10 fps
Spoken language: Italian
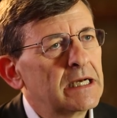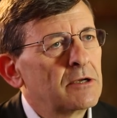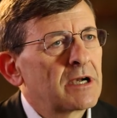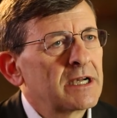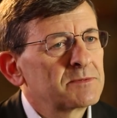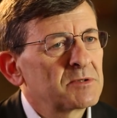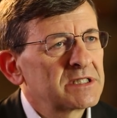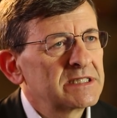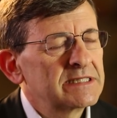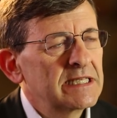allora, la
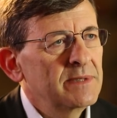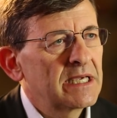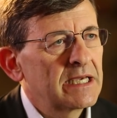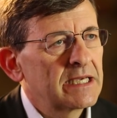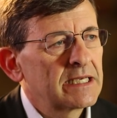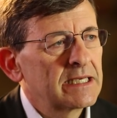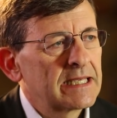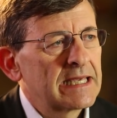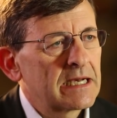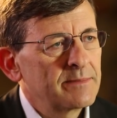risposta sistemica è che
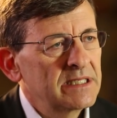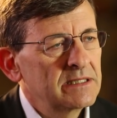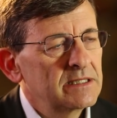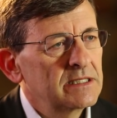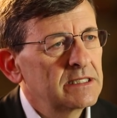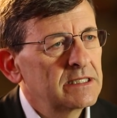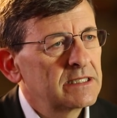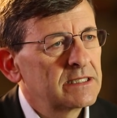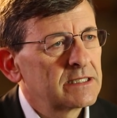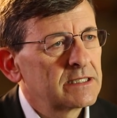
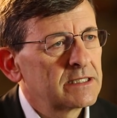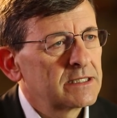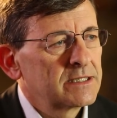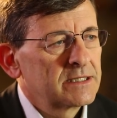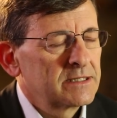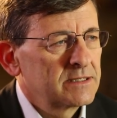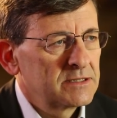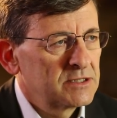chiaramente eh,